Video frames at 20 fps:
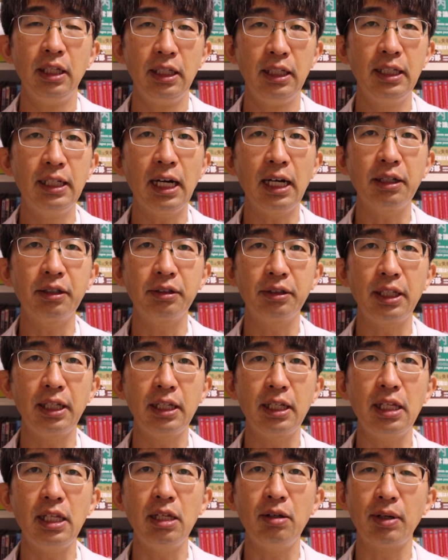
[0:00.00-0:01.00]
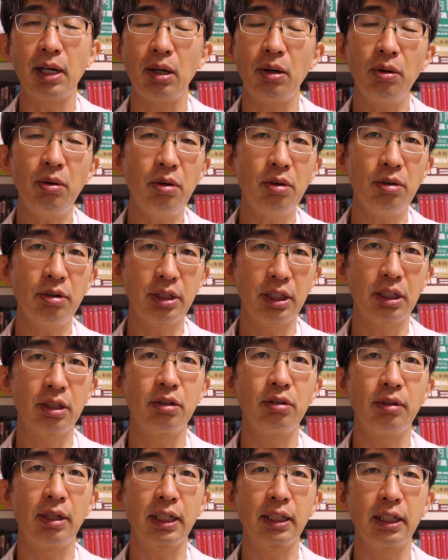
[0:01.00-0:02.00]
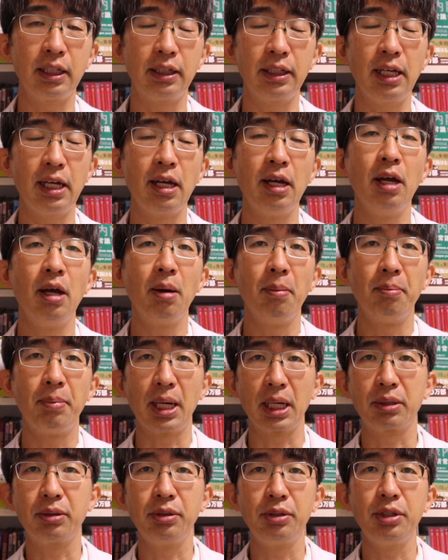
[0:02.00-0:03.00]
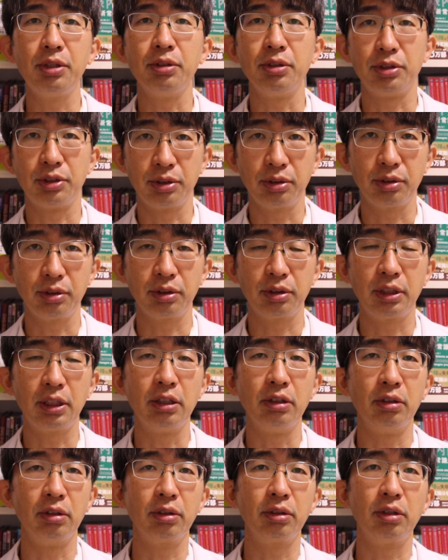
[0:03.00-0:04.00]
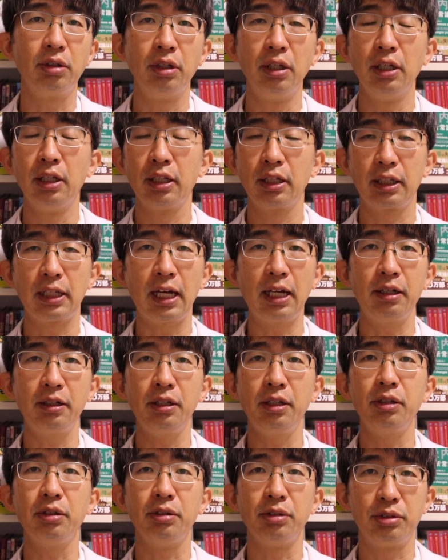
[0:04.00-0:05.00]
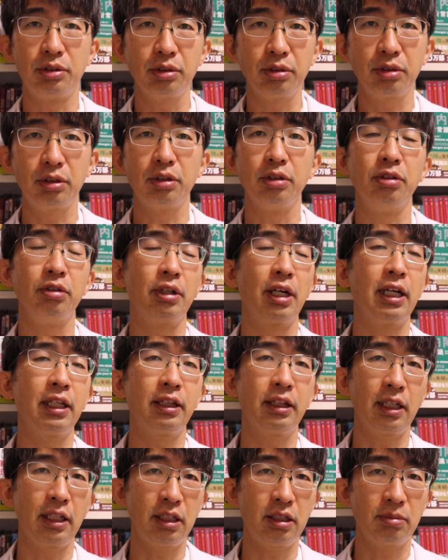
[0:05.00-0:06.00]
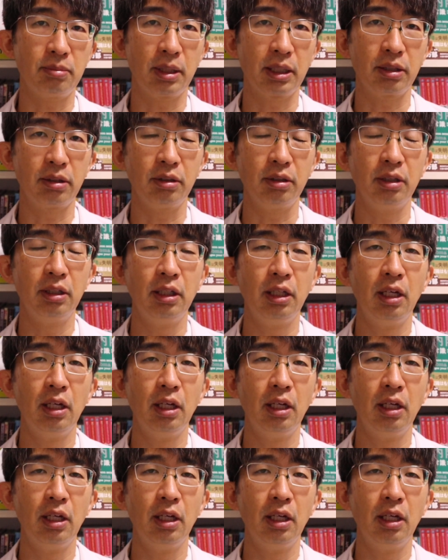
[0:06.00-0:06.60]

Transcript: 医学的には大きく分けて爆粒種っていうのと散粒種っていうのがあったりします。